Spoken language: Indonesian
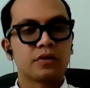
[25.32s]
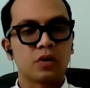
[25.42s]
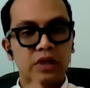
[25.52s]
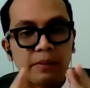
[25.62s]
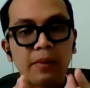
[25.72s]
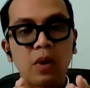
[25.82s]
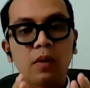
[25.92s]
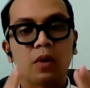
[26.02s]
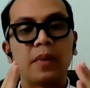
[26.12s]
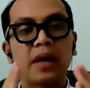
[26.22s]
terutama
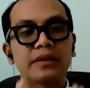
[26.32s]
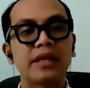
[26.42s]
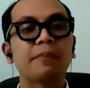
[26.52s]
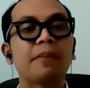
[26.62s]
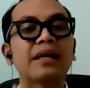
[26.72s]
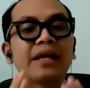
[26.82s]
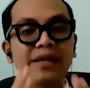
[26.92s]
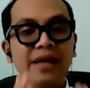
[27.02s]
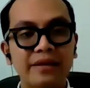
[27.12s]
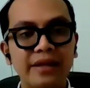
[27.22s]
menghormati
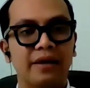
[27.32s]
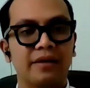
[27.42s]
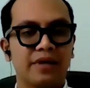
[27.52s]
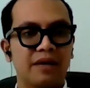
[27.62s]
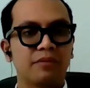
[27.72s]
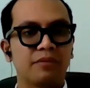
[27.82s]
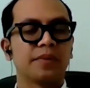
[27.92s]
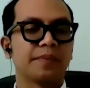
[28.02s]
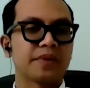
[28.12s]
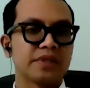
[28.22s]
kemandiriannya dalam
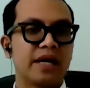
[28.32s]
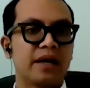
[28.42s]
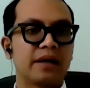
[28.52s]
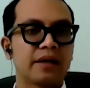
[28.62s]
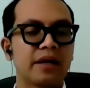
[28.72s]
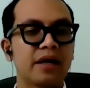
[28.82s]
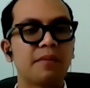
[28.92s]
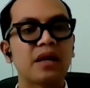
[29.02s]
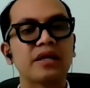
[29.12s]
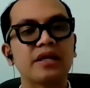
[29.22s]
memimpin persidangan. Karena
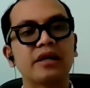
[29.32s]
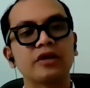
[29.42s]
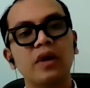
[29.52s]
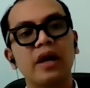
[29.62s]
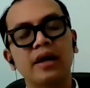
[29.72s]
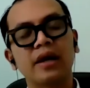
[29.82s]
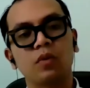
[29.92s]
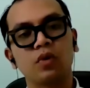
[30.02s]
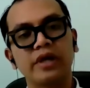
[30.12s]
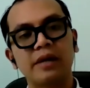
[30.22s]
kemandirian itulah yang
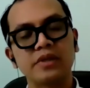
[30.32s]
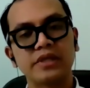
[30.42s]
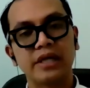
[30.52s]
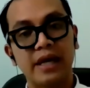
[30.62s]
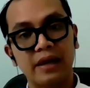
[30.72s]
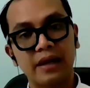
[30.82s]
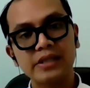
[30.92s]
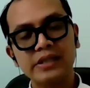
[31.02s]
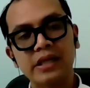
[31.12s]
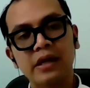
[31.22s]
kemudian menjadi
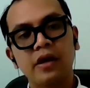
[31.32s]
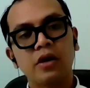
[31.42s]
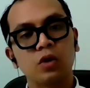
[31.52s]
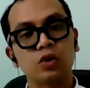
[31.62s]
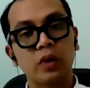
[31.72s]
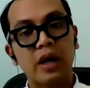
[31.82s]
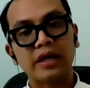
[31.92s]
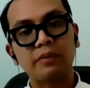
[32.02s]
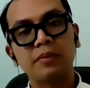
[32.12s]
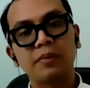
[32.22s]
alas untuk
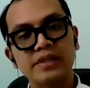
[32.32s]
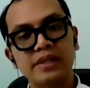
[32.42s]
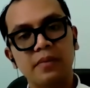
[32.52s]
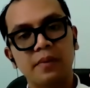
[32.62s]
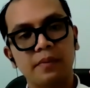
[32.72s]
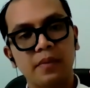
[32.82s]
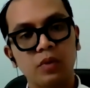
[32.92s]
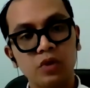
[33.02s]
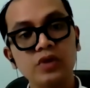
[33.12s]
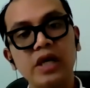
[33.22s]
hakim
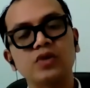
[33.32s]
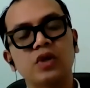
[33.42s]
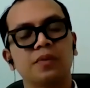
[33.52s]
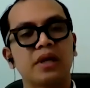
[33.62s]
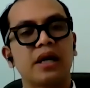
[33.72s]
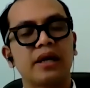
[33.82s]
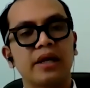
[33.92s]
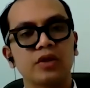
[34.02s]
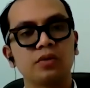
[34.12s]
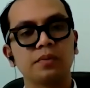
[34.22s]
memutuskan suatu perkara
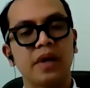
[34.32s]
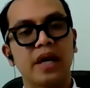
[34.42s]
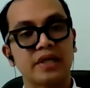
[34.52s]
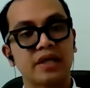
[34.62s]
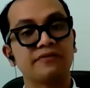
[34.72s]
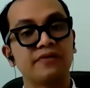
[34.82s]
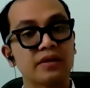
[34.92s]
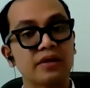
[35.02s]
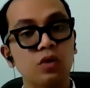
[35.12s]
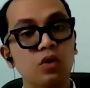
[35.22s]
itu berdasarkan
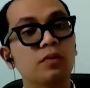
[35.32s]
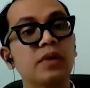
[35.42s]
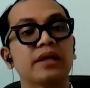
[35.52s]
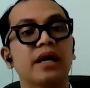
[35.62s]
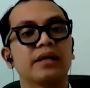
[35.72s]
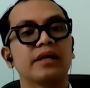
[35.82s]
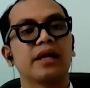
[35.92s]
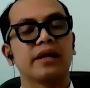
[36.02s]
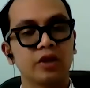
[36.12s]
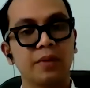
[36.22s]
fakta, hukum, dan
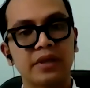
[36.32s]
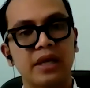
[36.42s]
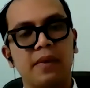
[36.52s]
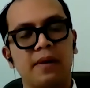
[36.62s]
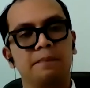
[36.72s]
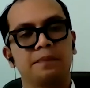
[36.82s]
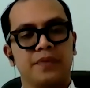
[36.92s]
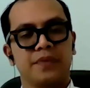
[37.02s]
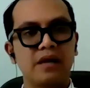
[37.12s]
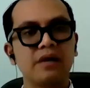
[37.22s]
keadilan. Itu yang pertama.
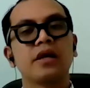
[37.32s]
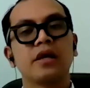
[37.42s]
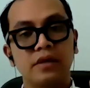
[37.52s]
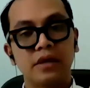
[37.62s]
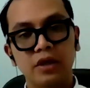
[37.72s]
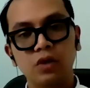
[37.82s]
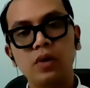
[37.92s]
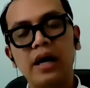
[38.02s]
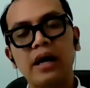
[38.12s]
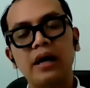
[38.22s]
Ya. Yang
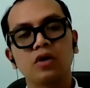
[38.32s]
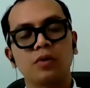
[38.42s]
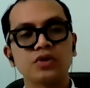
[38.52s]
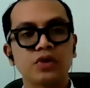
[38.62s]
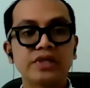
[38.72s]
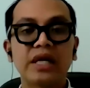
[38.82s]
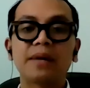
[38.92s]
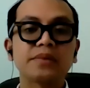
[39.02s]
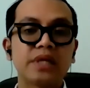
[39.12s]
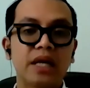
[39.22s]
kedua, Komisi Judisial
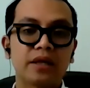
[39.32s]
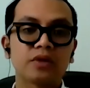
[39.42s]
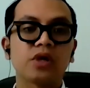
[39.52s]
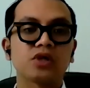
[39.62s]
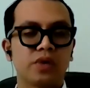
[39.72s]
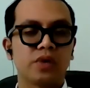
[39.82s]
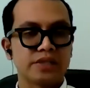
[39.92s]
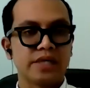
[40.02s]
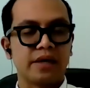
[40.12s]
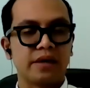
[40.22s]
akan menjalankan
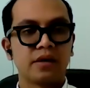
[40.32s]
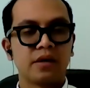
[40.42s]
tugas-tugasnya.